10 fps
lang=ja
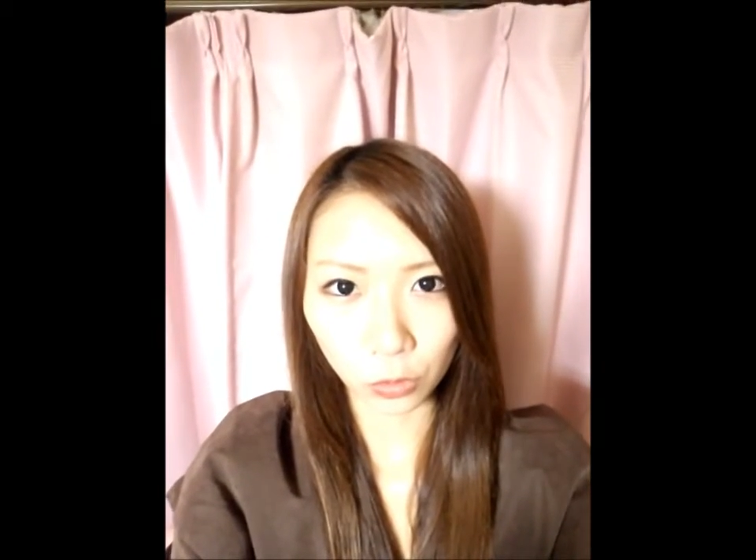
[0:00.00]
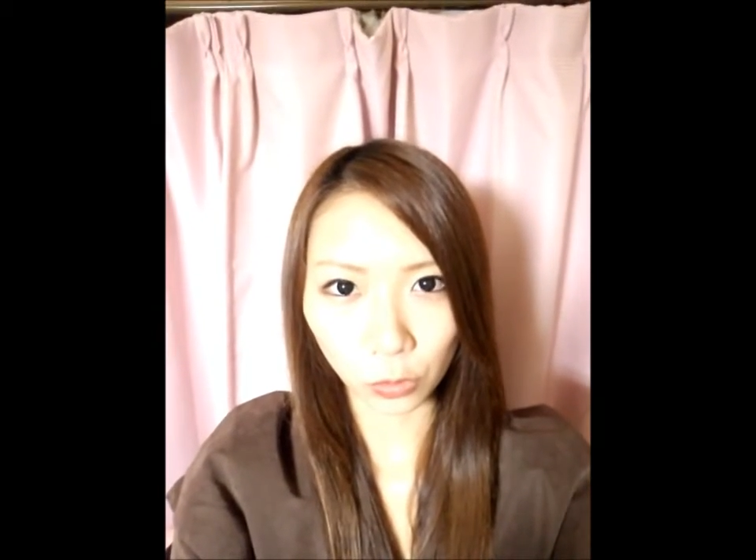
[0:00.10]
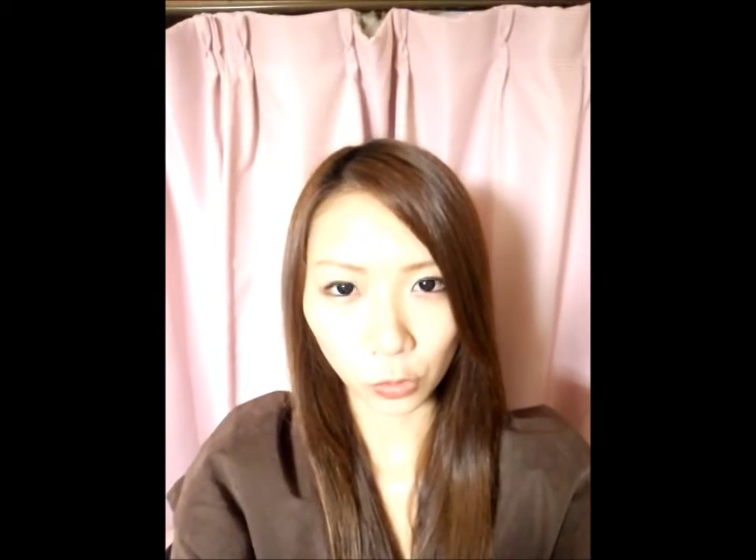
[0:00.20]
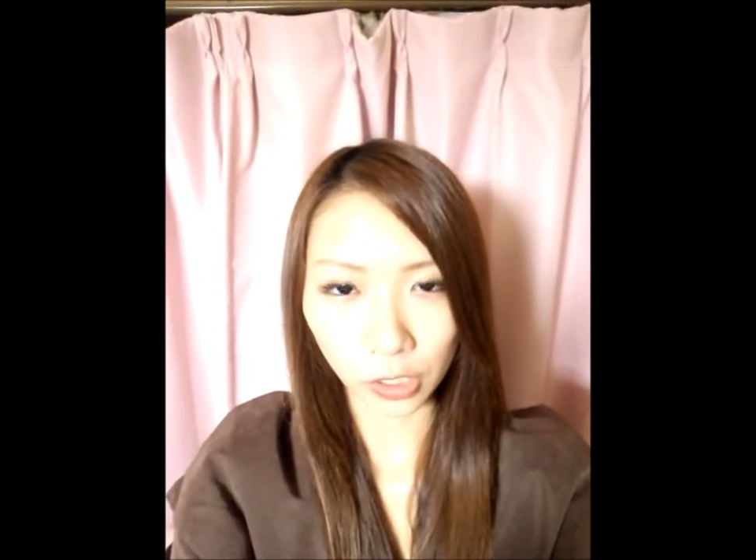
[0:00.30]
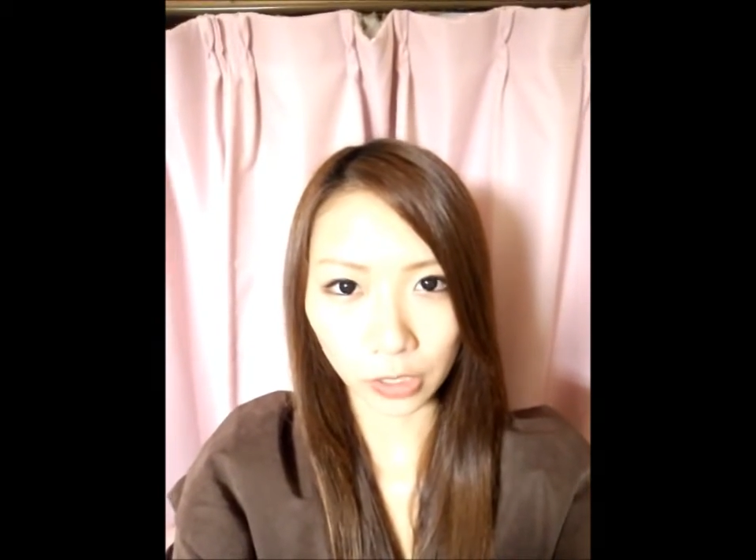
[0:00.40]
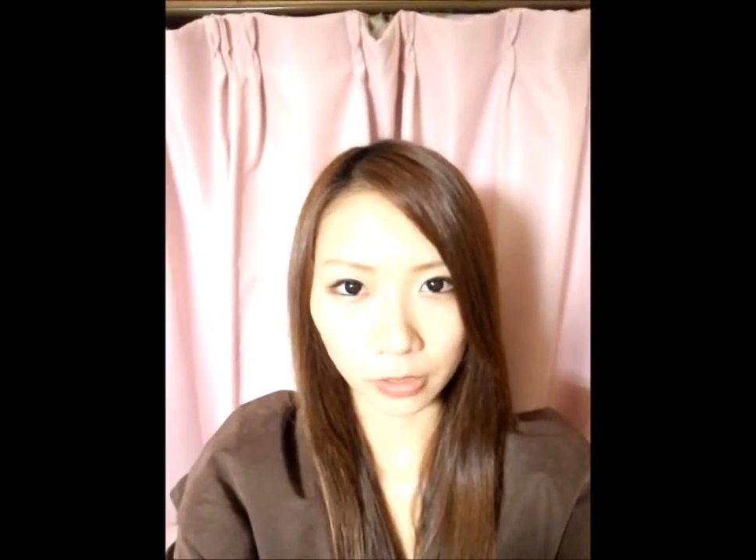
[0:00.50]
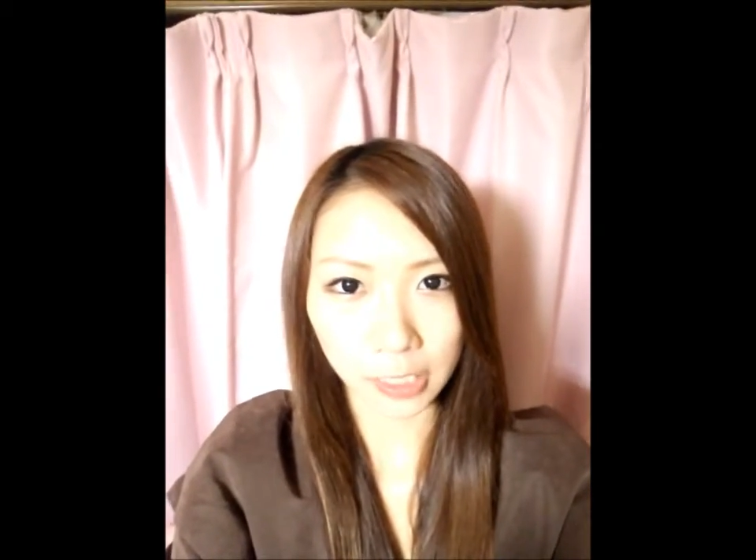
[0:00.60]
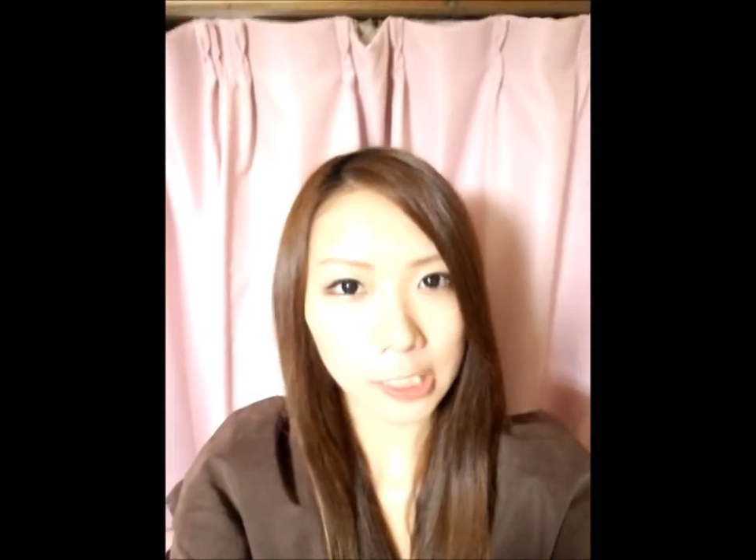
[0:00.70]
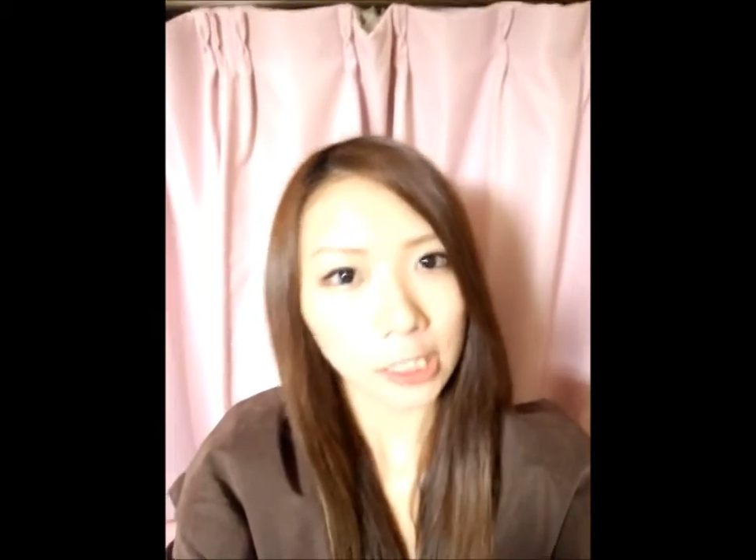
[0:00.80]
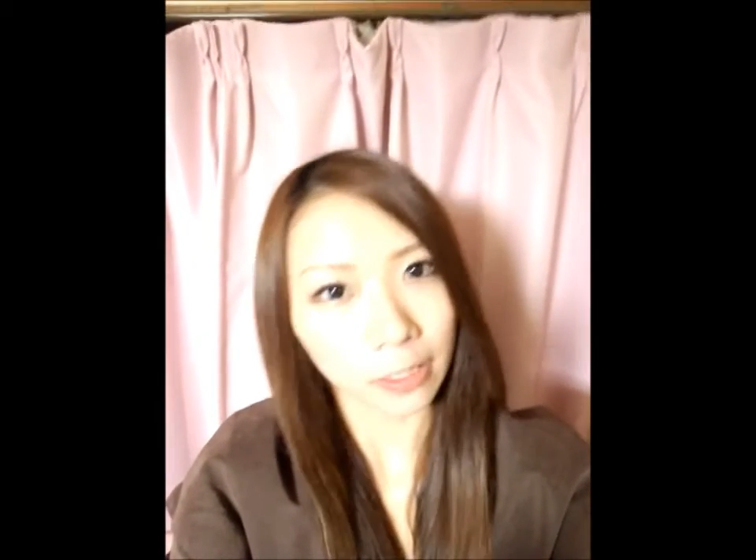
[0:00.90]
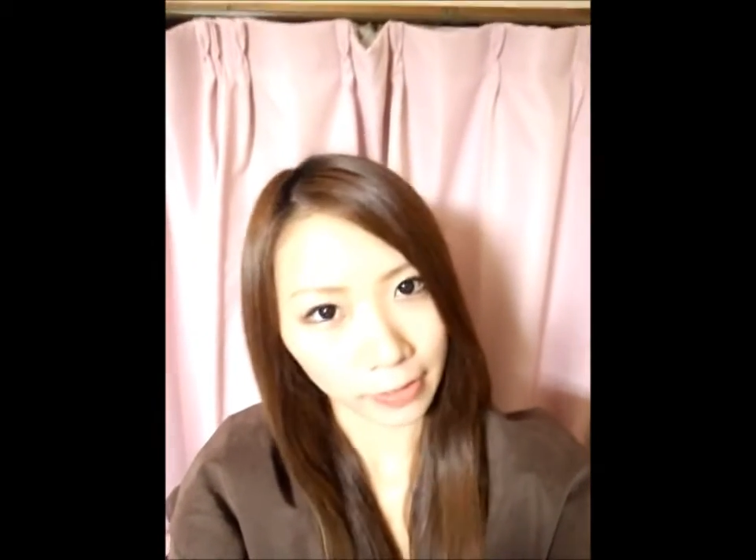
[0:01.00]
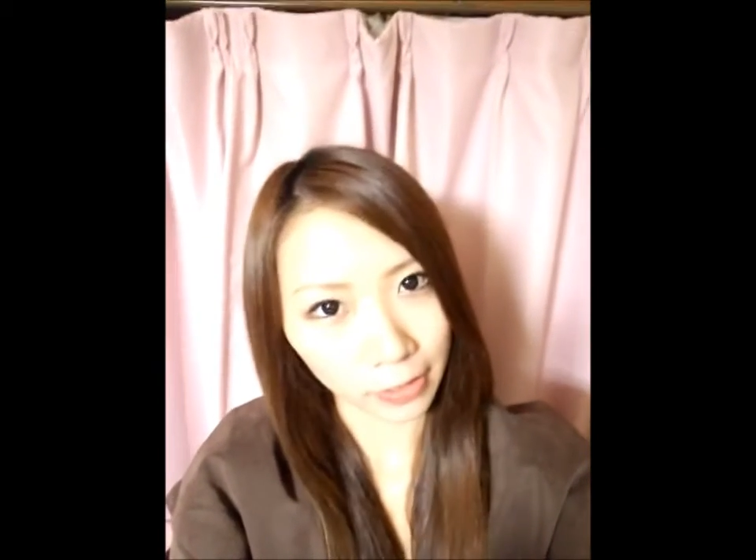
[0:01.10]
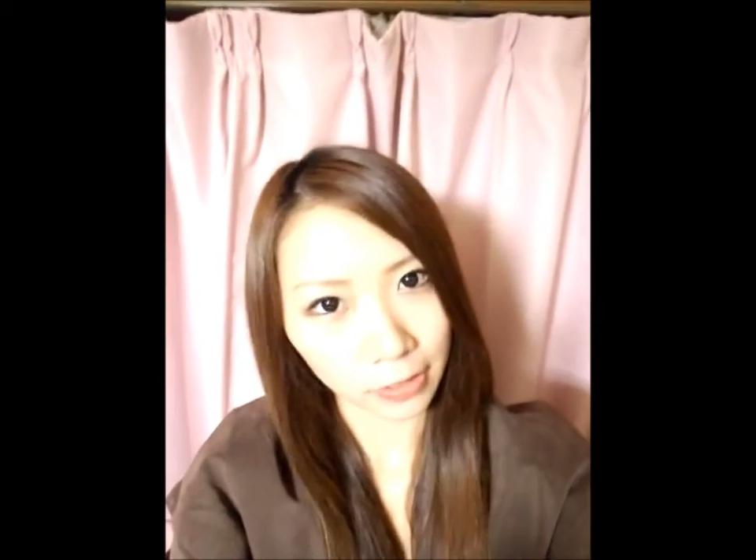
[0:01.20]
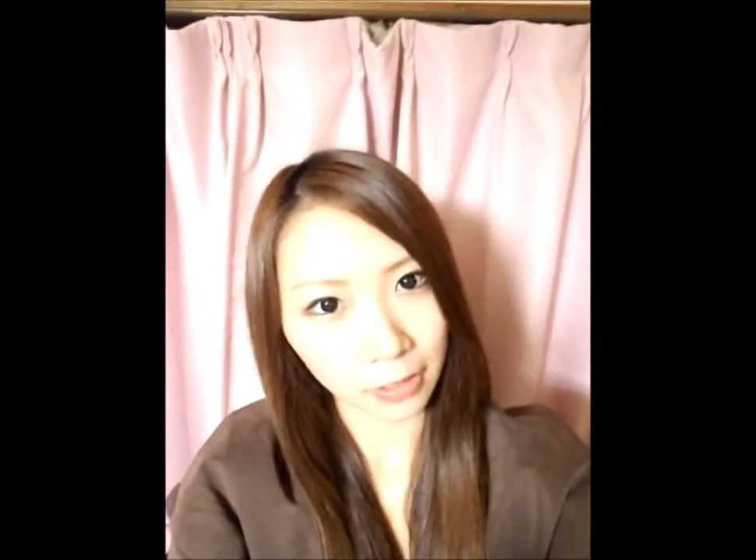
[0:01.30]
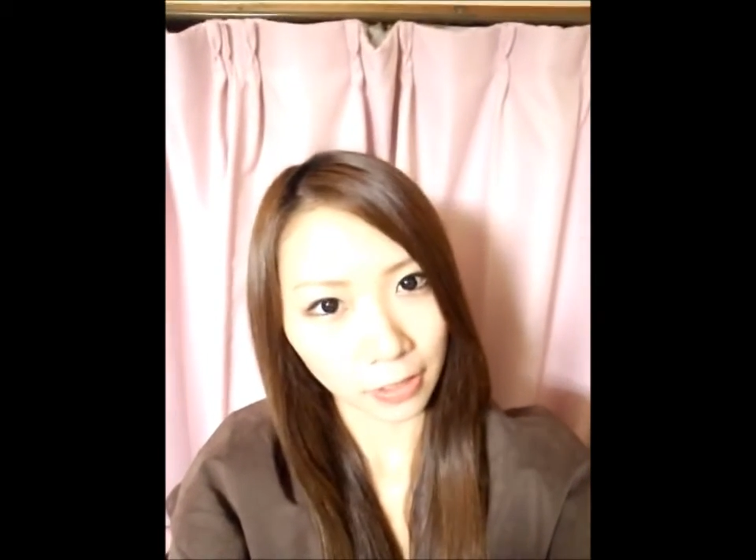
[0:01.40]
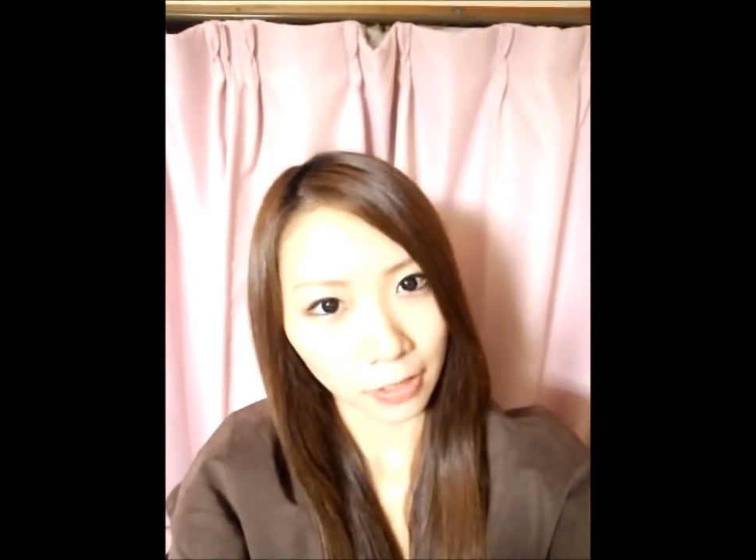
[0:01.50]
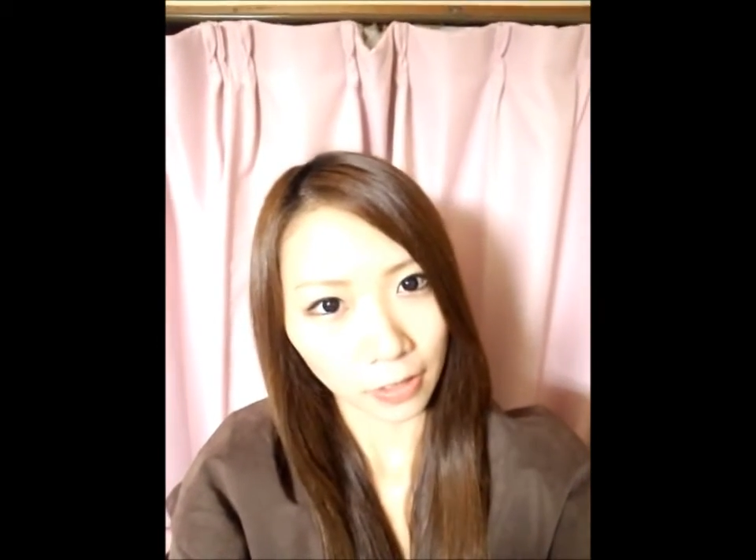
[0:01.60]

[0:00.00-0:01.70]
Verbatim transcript: の方言ですかね。